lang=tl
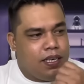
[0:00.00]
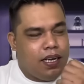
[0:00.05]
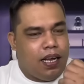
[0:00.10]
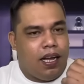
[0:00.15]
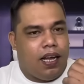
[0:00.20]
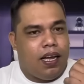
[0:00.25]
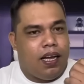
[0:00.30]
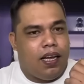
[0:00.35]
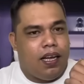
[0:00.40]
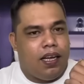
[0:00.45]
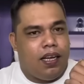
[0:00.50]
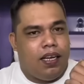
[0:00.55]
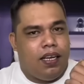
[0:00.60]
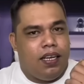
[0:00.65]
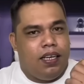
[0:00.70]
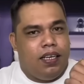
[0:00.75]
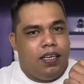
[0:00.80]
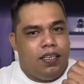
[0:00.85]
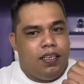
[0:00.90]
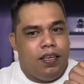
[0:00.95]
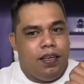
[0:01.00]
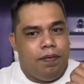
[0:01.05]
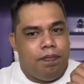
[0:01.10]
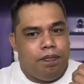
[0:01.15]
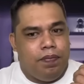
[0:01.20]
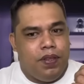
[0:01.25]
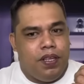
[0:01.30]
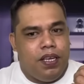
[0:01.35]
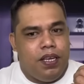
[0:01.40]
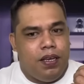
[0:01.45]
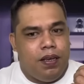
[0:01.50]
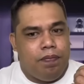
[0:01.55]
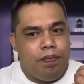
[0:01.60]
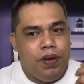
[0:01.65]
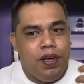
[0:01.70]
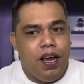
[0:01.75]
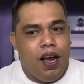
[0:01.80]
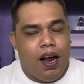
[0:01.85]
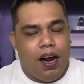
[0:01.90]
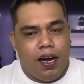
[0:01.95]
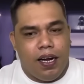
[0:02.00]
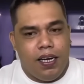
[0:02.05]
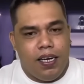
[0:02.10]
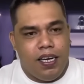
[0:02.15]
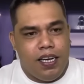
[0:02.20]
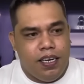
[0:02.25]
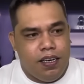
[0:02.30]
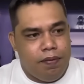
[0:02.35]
Ah, uh, ni, ni PRD,